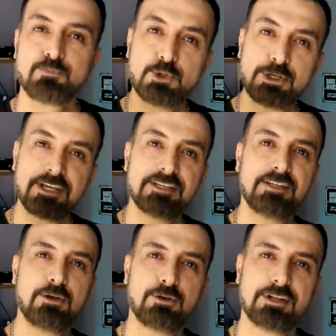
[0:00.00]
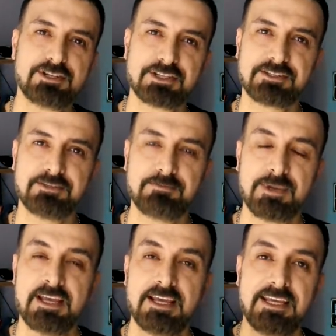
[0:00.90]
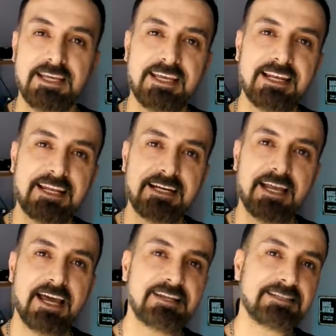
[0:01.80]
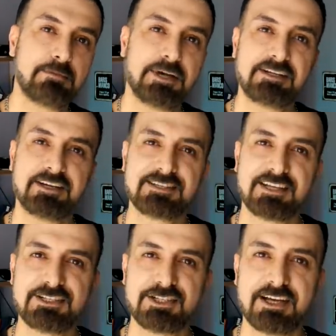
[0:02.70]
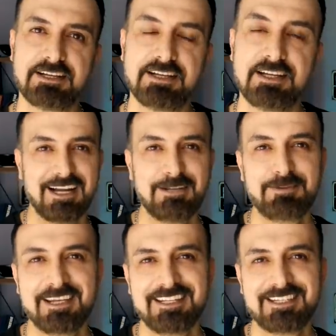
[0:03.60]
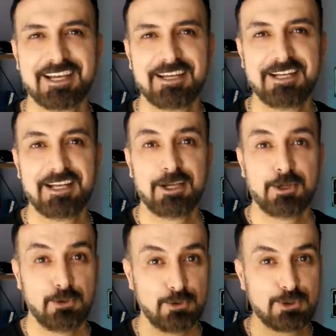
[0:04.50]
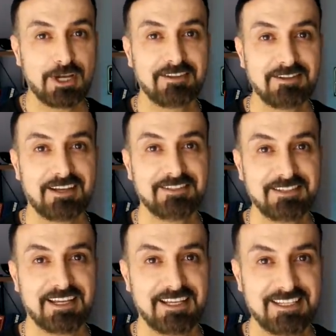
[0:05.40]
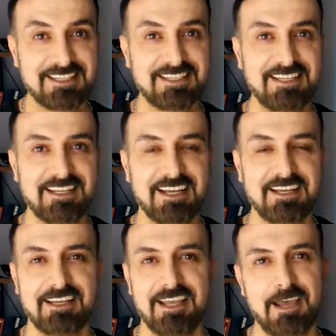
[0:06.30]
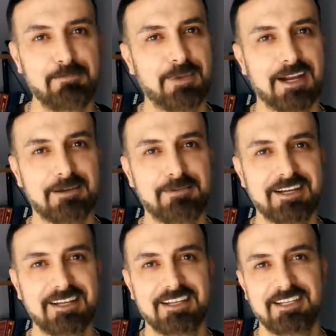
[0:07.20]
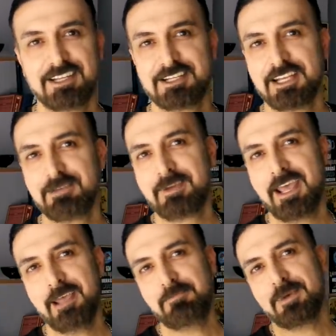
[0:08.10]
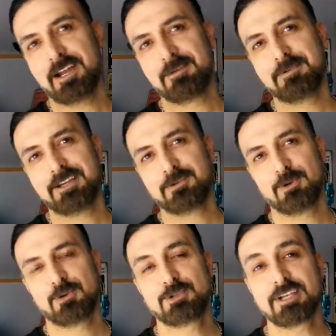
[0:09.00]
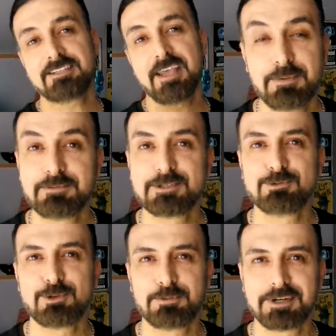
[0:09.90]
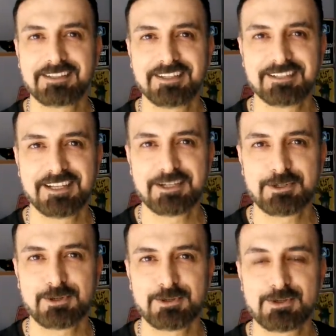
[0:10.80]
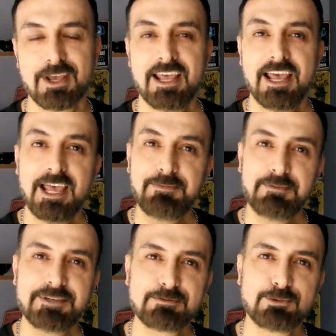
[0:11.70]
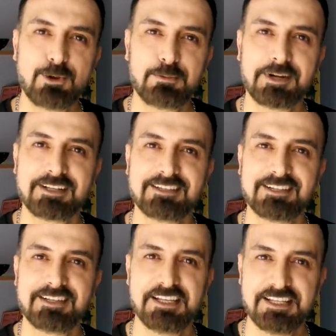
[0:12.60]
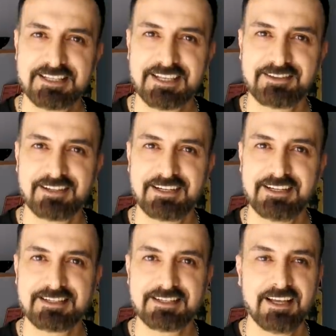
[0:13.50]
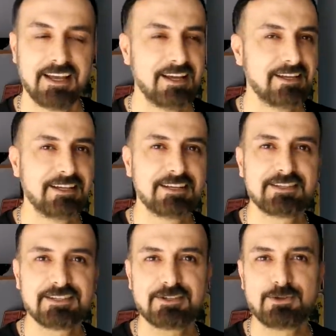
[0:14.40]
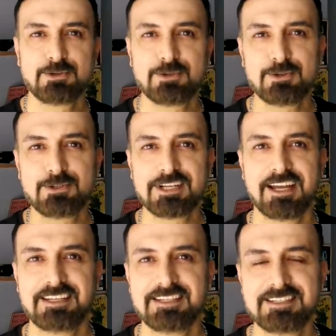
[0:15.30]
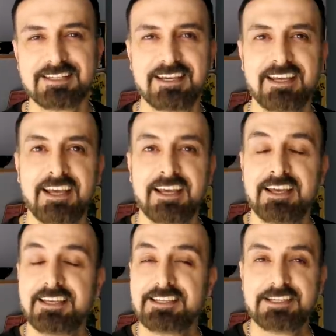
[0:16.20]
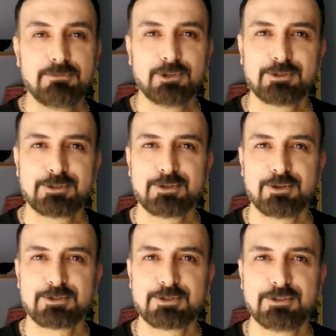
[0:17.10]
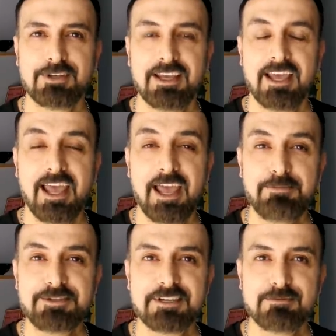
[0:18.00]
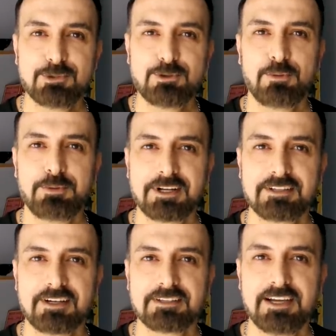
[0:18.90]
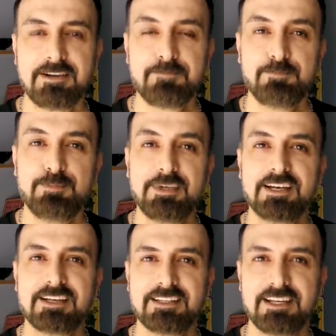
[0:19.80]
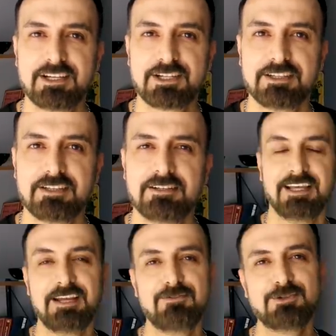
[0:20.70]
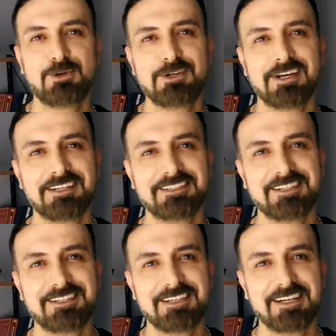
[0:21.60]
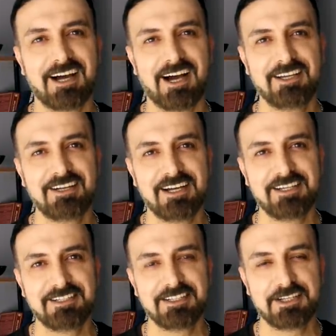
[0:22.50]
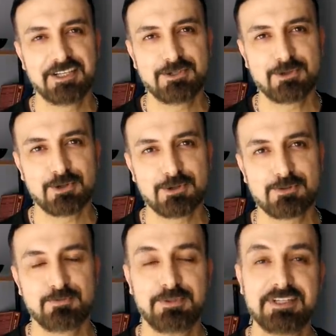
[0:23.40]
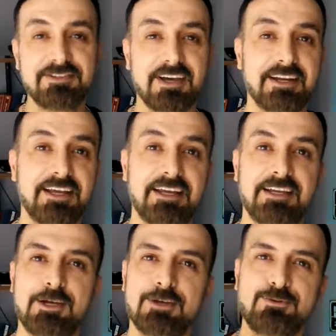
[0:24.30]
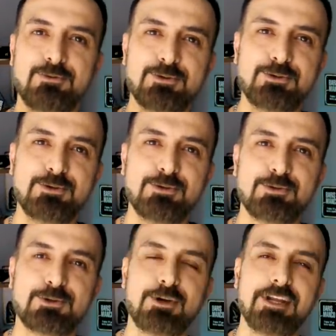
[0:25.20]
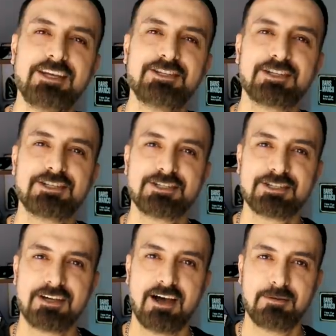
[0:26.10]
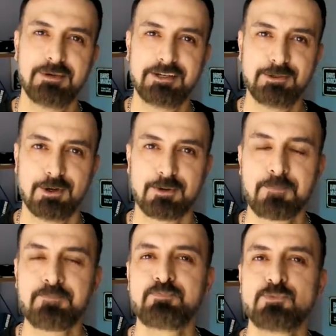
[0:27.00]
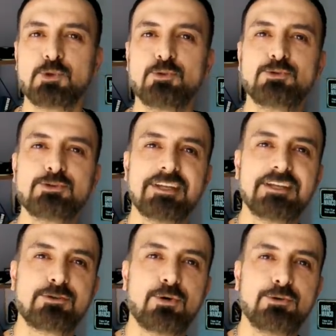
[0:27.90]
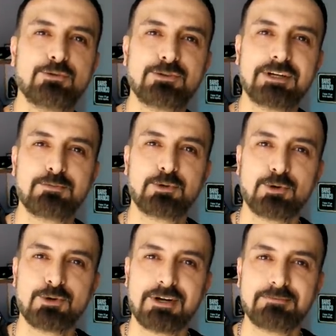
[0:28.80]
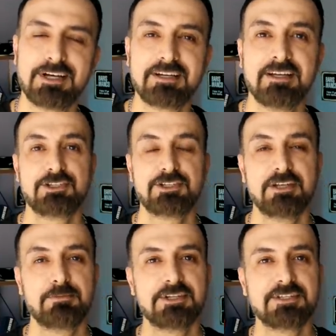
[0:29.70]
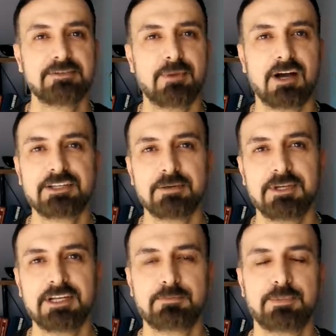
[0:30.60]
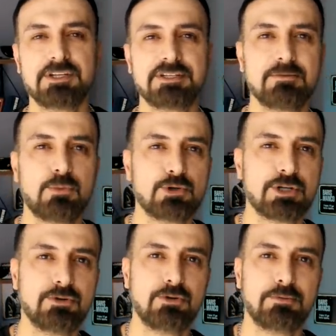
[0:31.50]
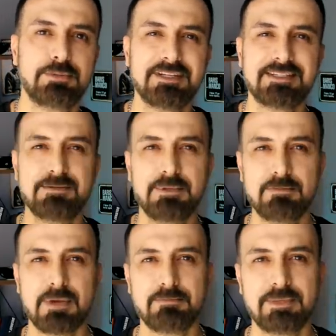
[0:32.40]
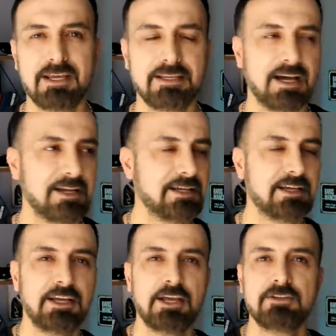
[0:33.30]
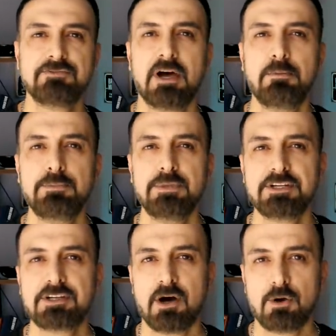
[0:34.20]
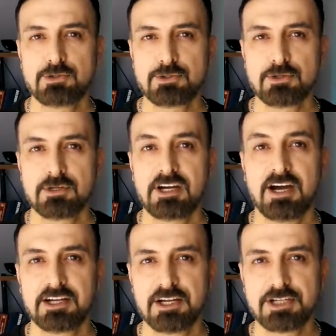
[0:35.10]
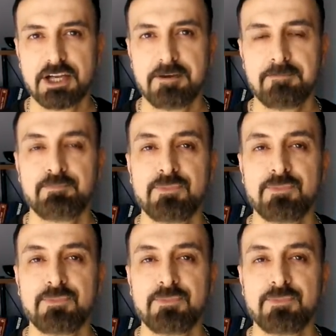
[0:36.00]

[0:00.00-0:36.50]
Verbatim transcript: Bu şekilde yola çıktım. İyilerin her zaman kazanacağını, galip geleceğini Yüce Allah'ın da izniyle hep beraber yaşayıp hep beraber göreceğiz. Hepimiz bu topraklarda yaşıyoruz. Hepimiz bu toprakların insanlarıyız. Lazı, Kürdü, Çerkezi kim olursa olsun hepsi bu topraklarda bir arada yaşadı. Televizyon kanallarını ayrı ayrı geziyoruz. Bir tane düzgün şöyle iç açıcı haber yok. Gündüzlere koydukları programlar işte birisi mahkemelik, birisi boşanıyor, birisi bilmem ne yani tam bir kaos, kargaşa.